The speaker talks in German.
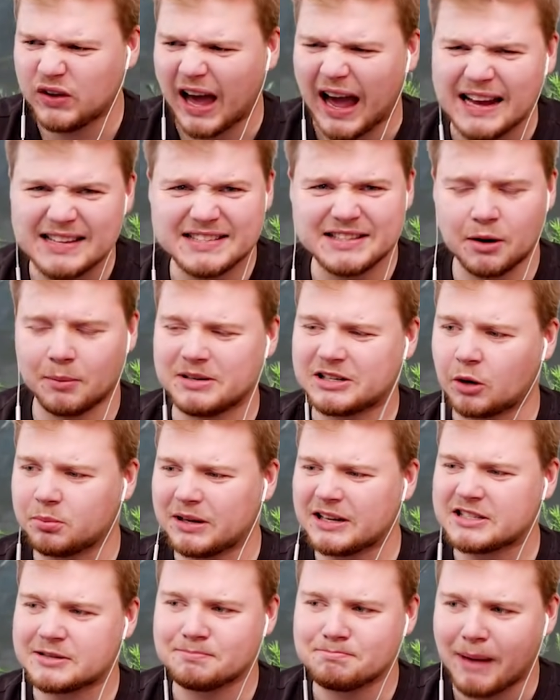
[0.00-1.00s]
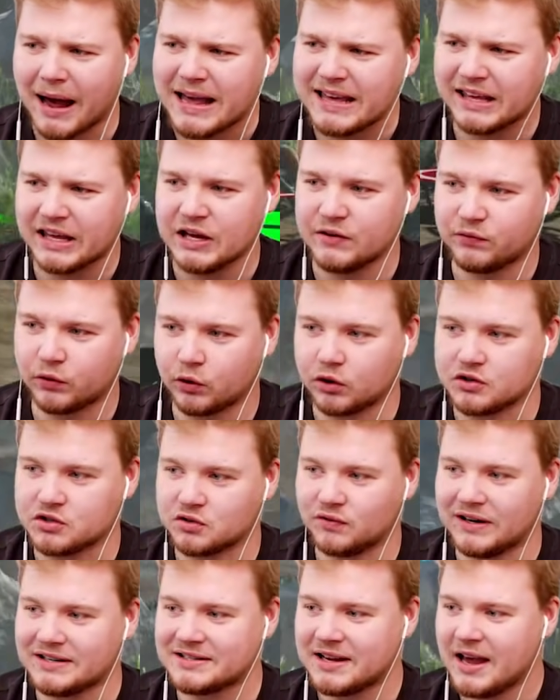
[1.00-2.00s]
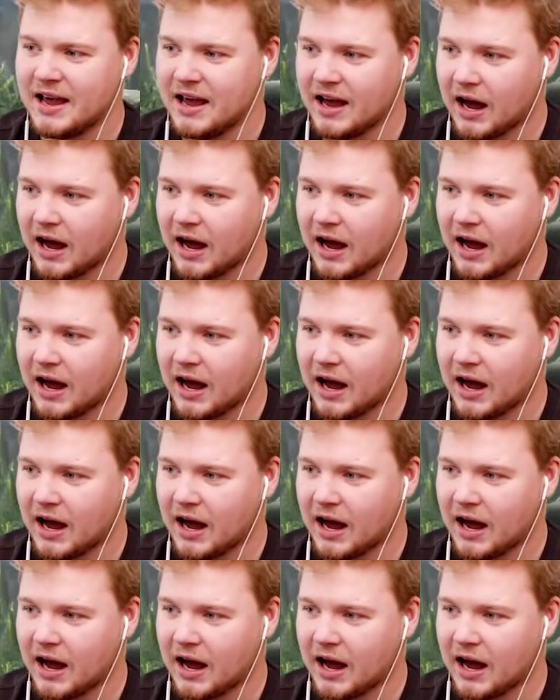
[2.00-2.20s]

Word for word: Wie heißen die nochmal? Ich glaube, der ist ein Maikäfer oder sowas.